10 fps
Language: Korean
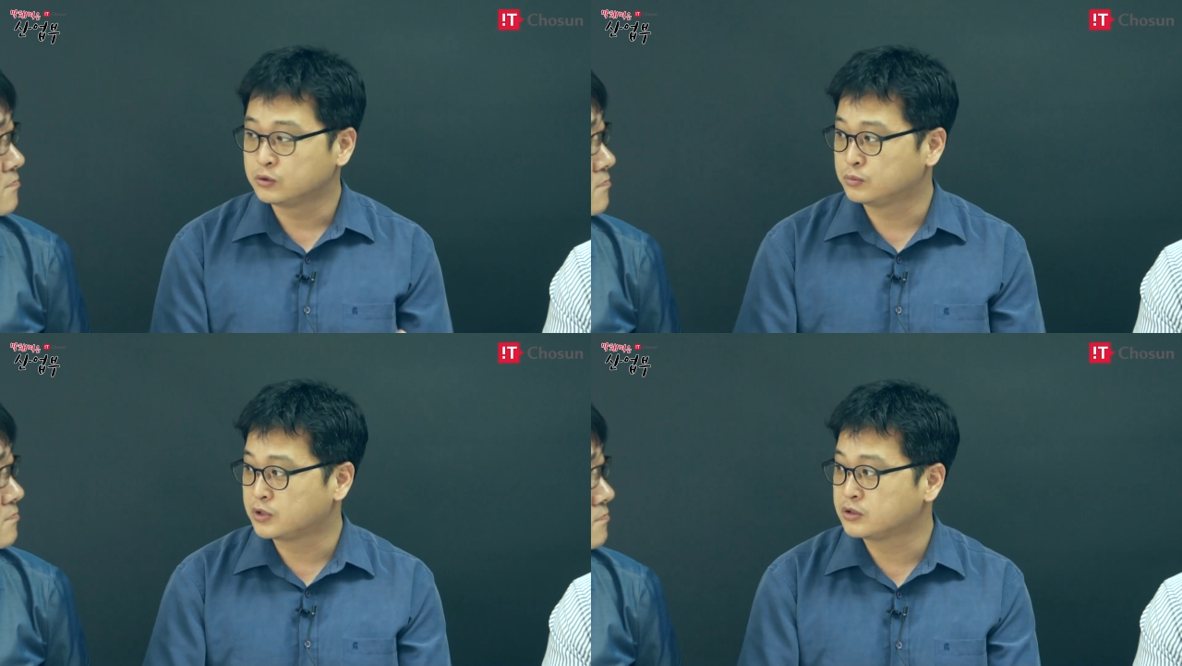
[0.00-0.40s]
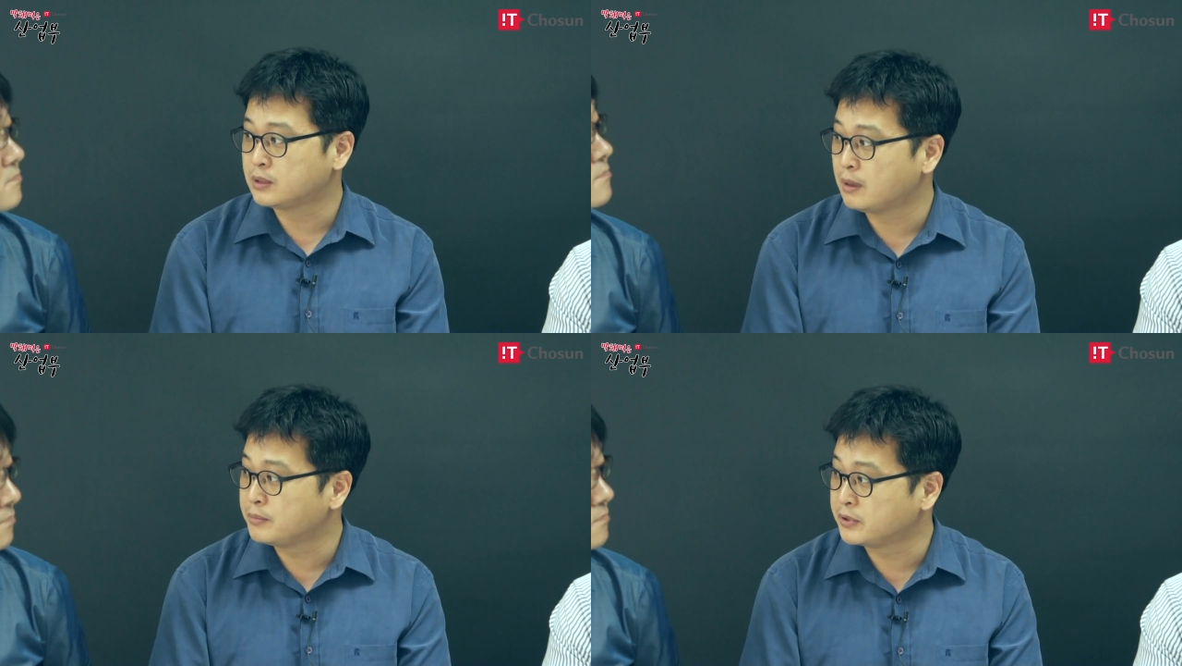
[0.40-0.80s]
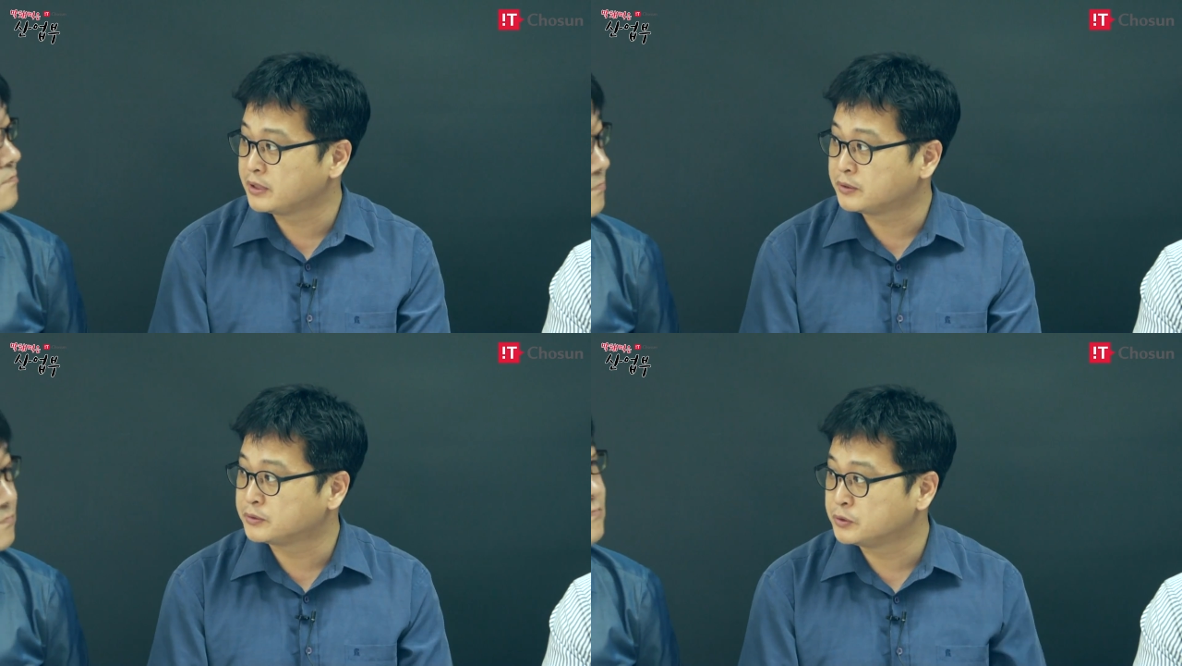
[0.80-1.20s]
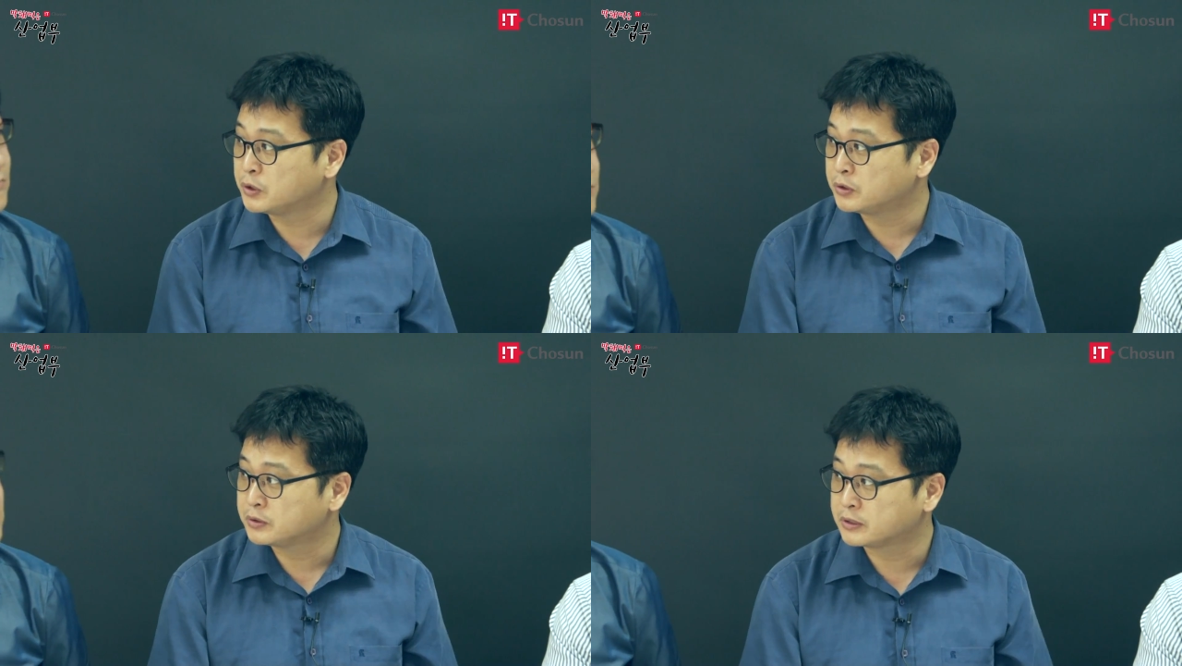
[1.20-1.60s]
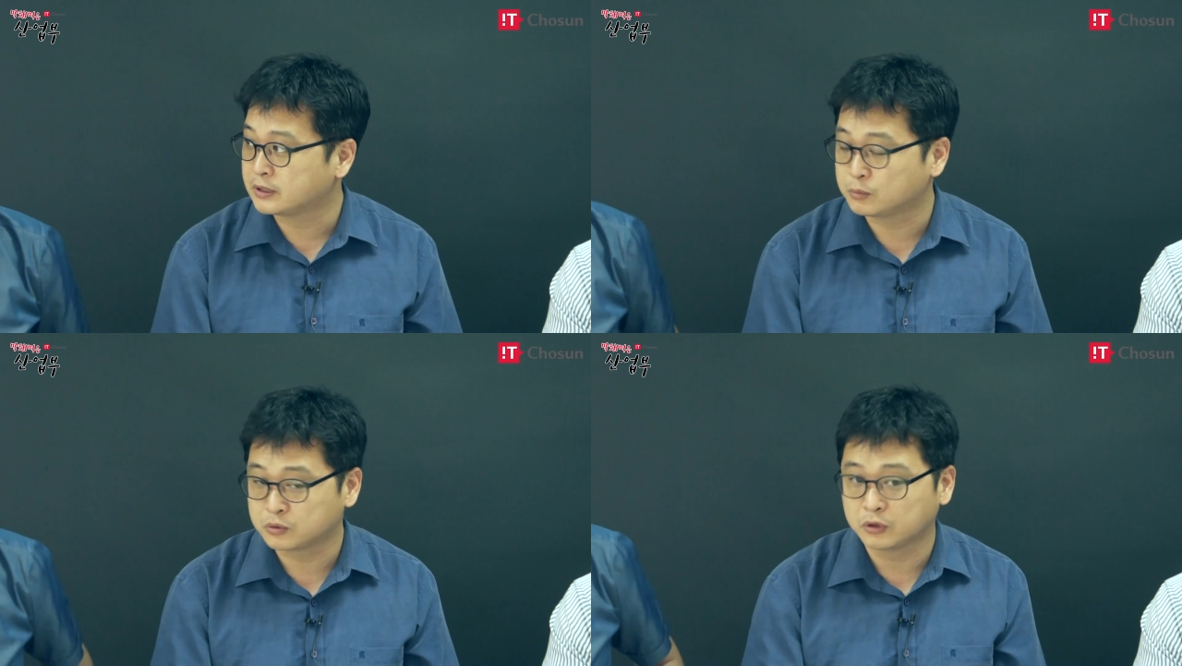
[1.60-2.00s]
좀 천차만별이거든요. 그러니까
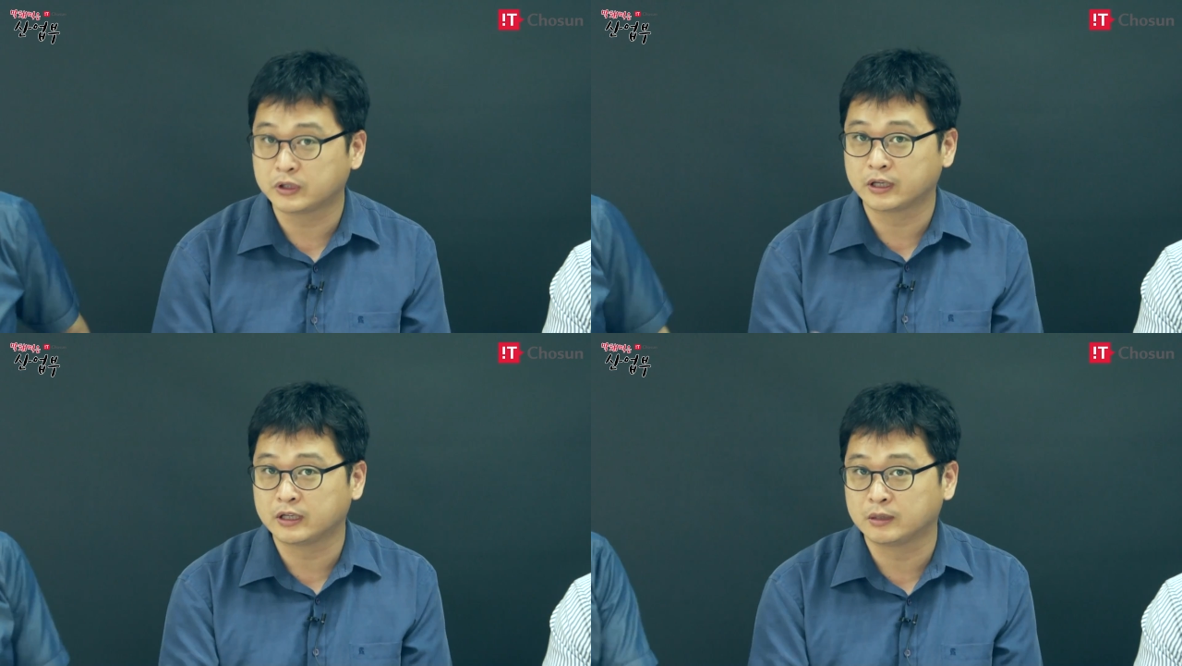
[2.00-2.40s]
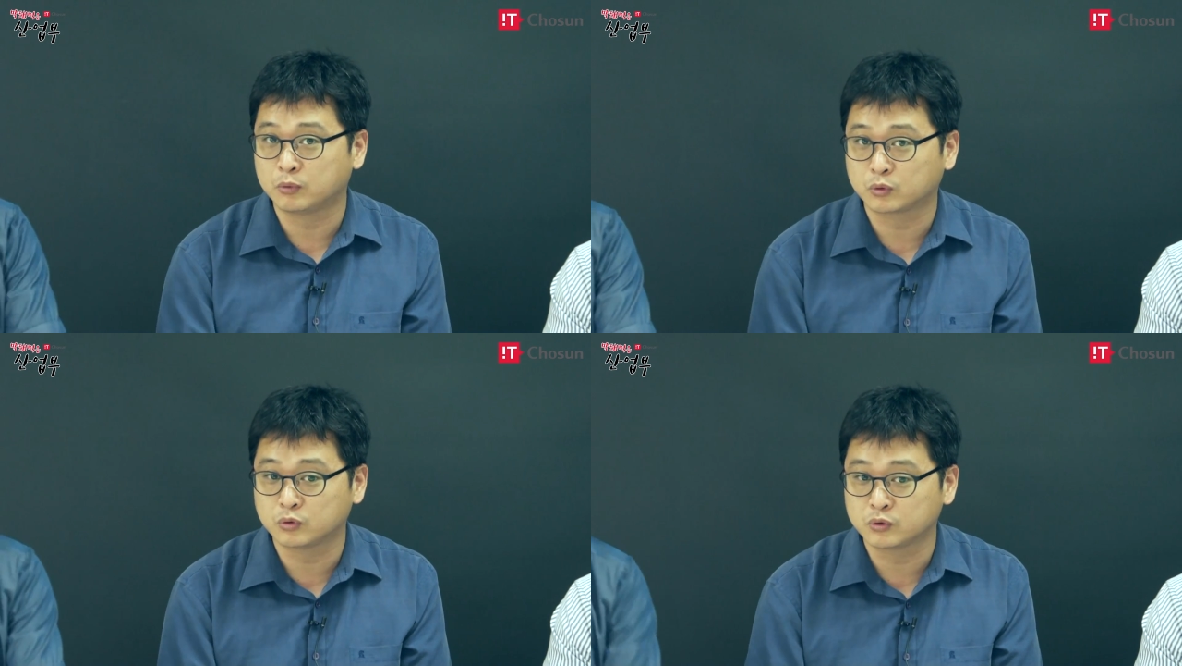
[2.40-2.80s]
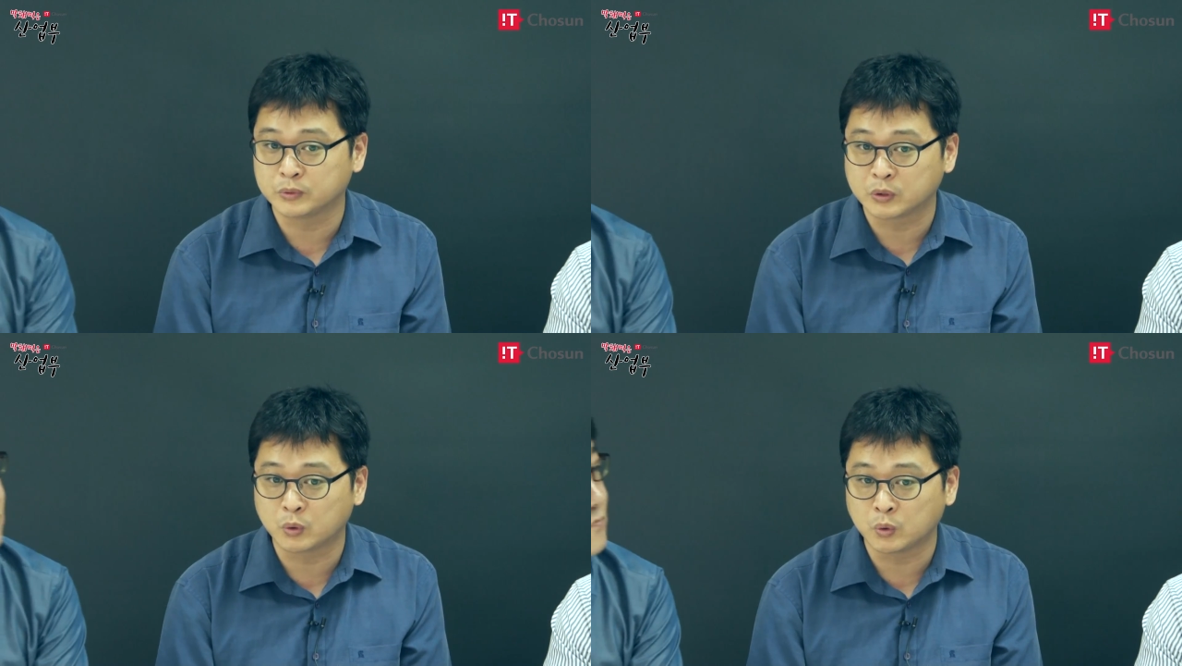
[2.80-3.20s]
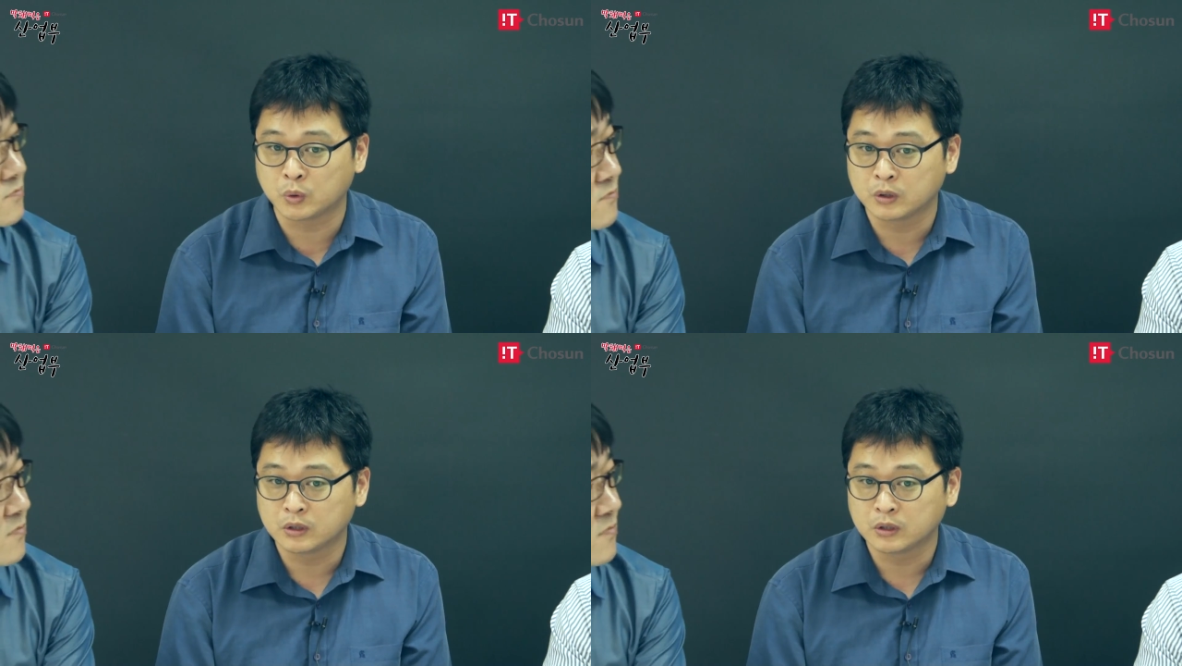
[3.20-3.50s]
뭐 선택에 대한 폭도 좀 있고